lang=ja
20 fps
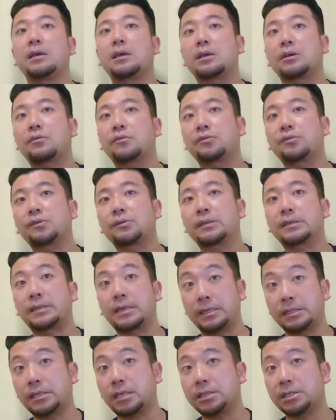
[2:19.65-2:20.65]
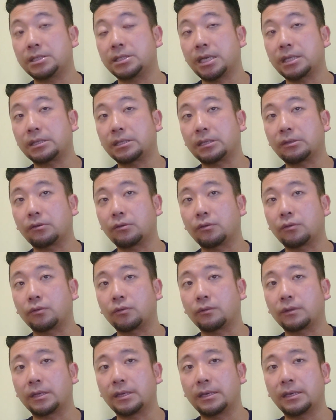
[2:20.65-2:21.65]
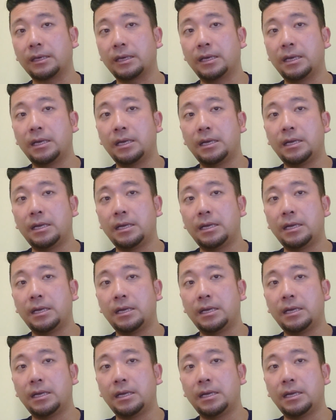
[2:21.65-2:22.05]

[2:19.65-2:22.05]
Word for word: えー、このような大惨事になったということで、